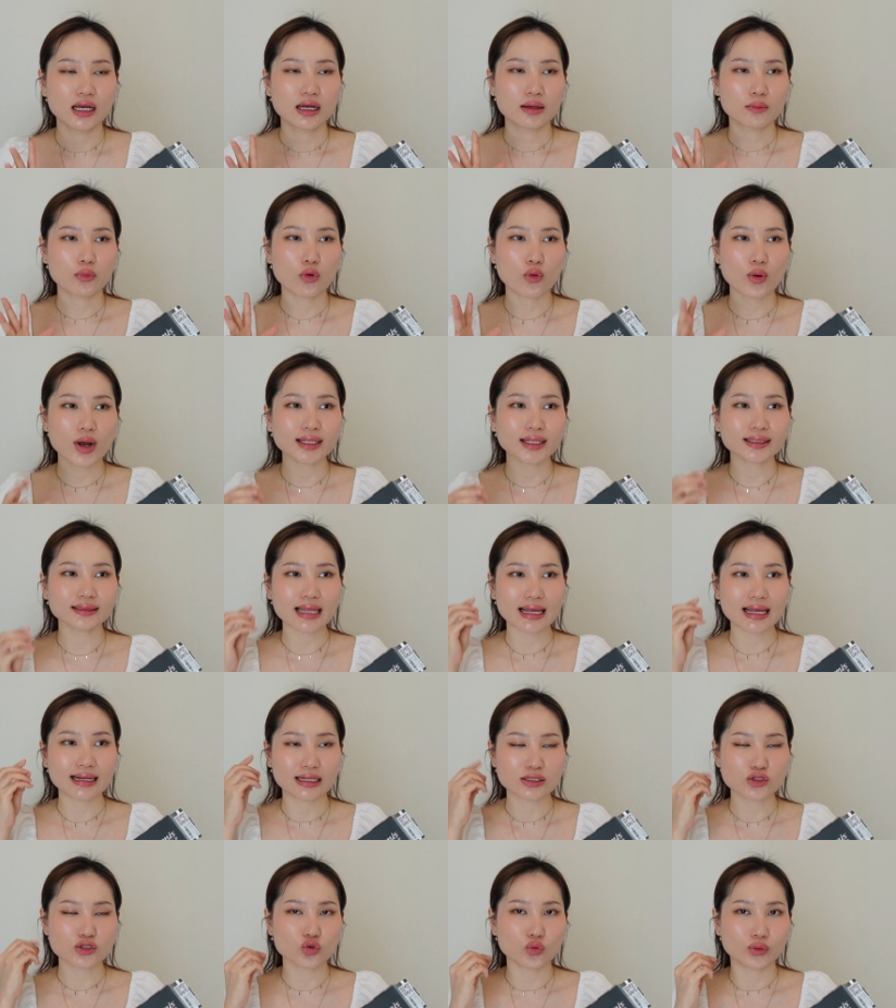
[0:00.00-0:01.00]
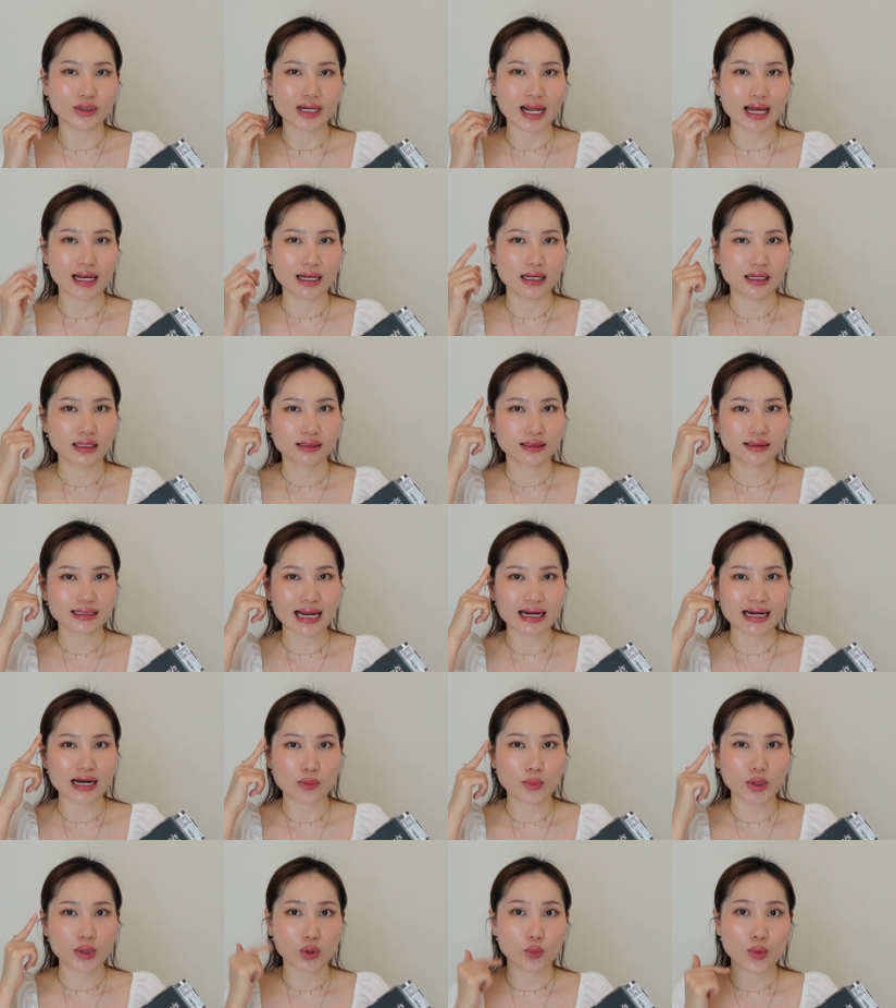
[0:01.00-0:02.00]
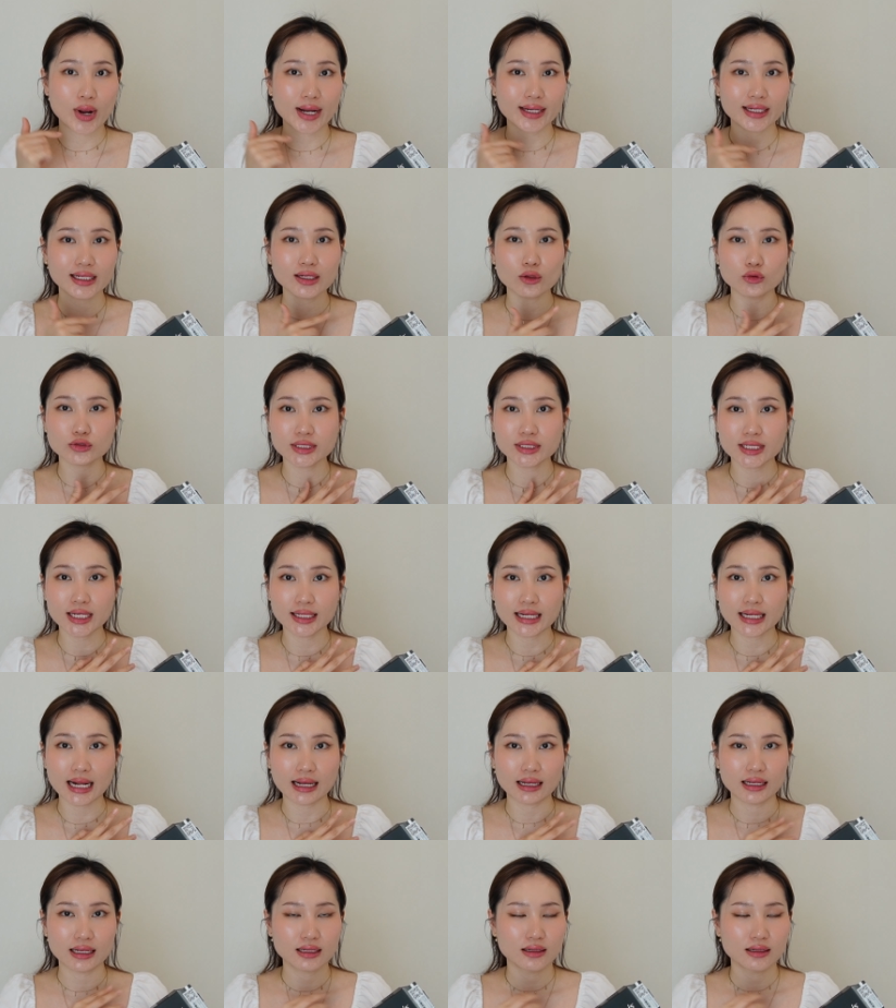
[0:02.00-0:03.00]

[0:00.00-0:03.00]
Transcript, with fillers: เพราะว่าแต่ละจุดอะแต่ละบริเวณที่เราฉีดอะ